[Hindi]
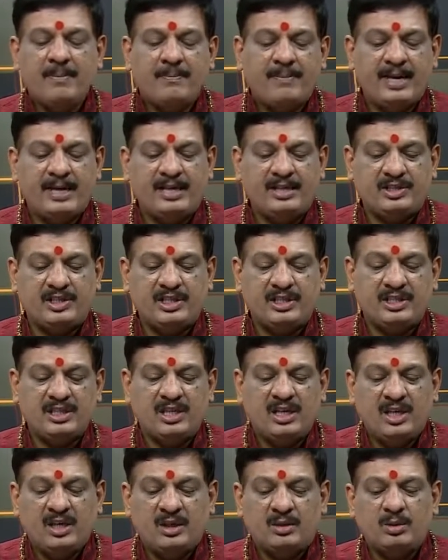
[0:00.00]
पहली चीज़
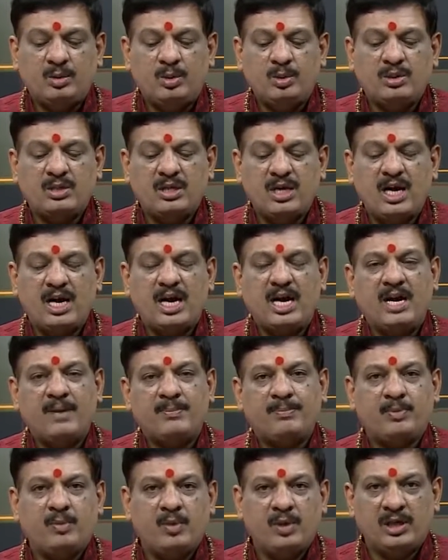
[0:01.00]
दूसरा
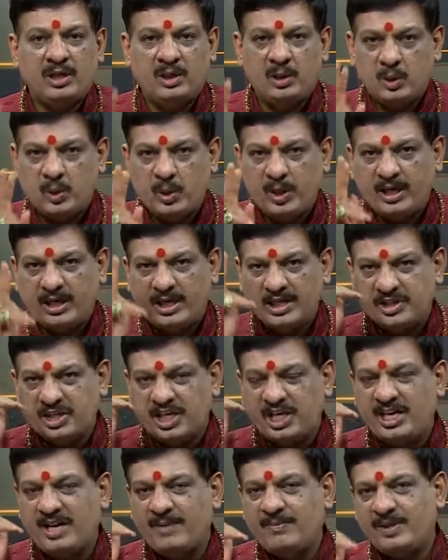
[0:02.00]
आपको एक लोहे का
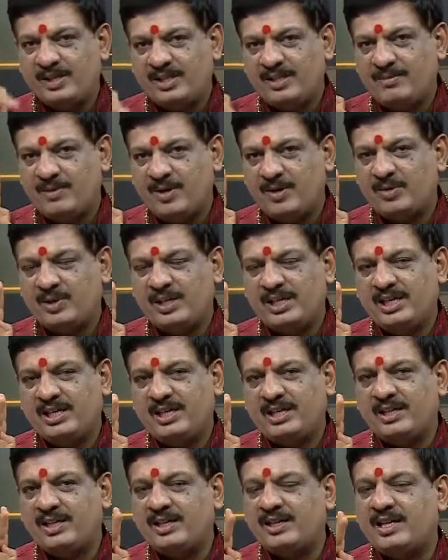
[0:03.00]
छल्ला मध्यमा उंगली के
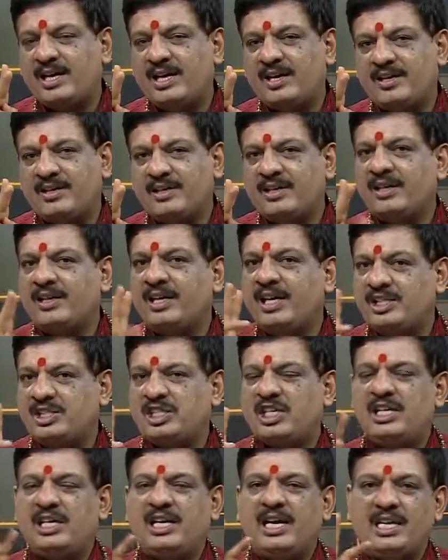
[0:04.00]
अंदर धारण करना है
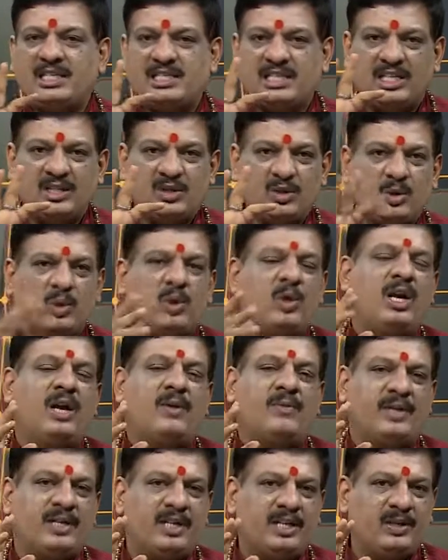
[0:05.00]
छल्ला ऐसा जो खुला
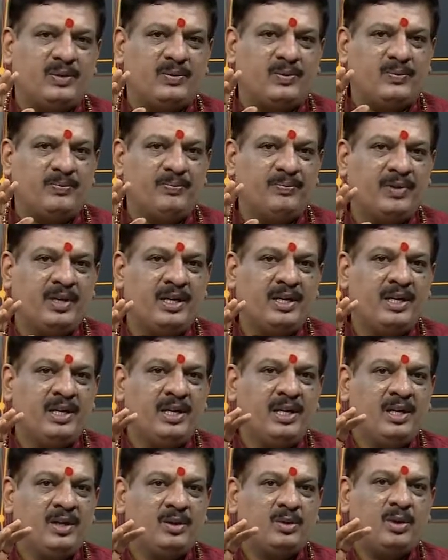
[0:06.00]
हुआ नहीं हो
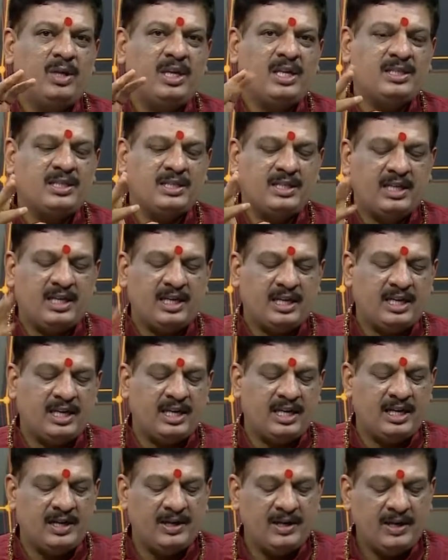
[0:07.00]
तो इस तरह के